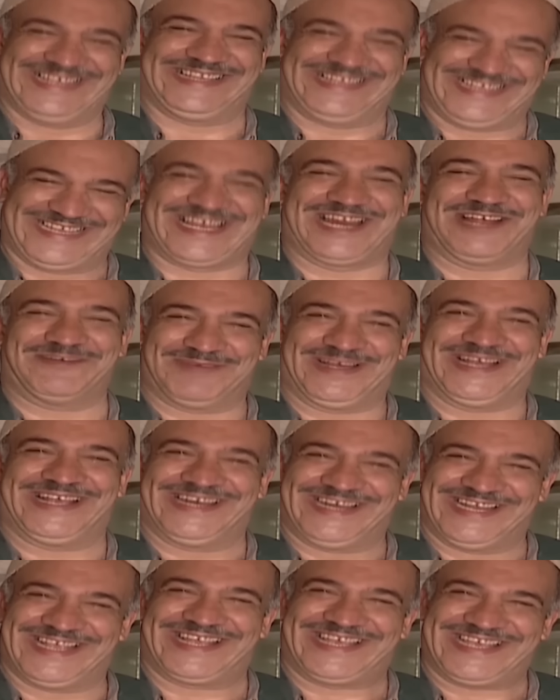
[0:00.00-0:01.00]
تكرم
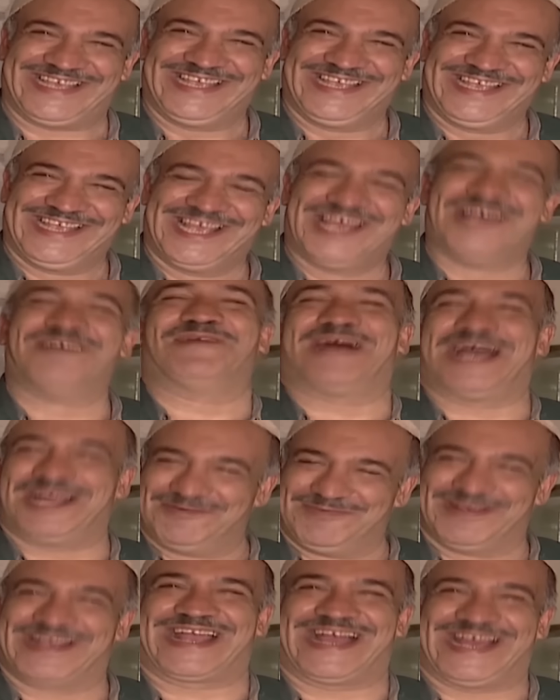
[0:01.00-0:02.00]
عينك
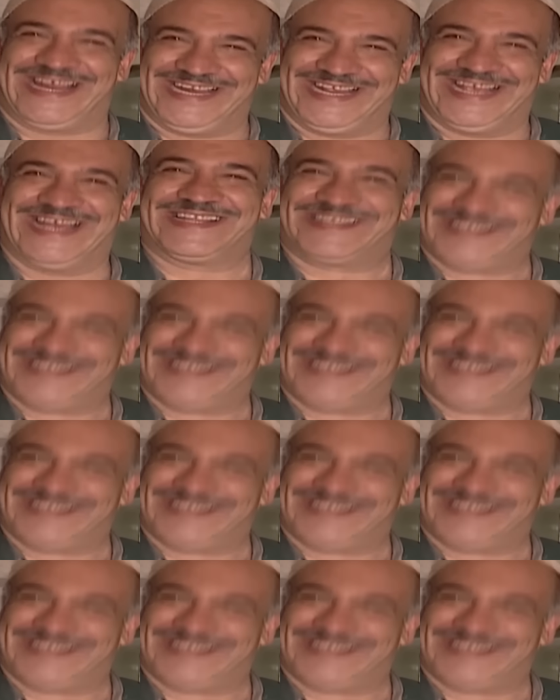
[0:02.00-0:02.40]
بعلمك عليها